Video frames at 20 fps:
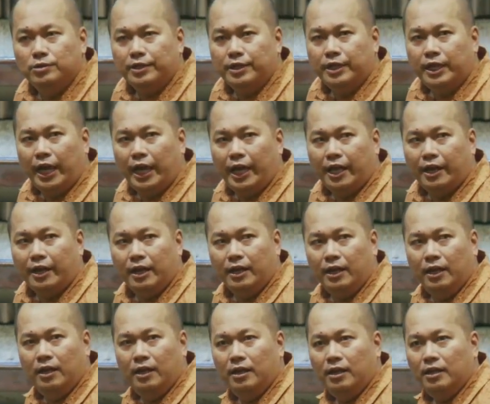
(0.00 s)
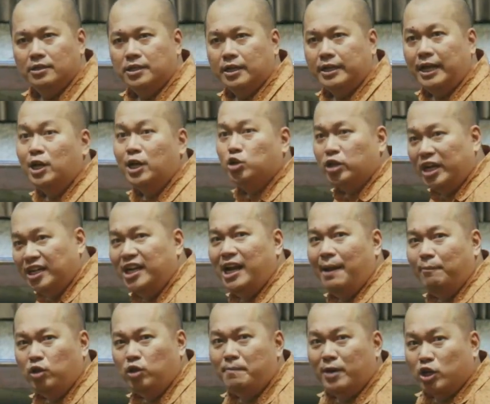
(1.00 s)
Kere. Sekarang sudah di dalam
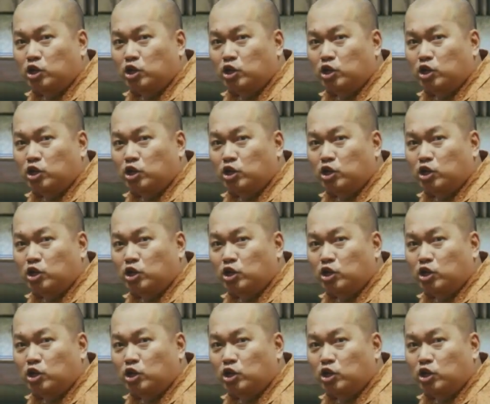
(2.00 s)
Tuhan baru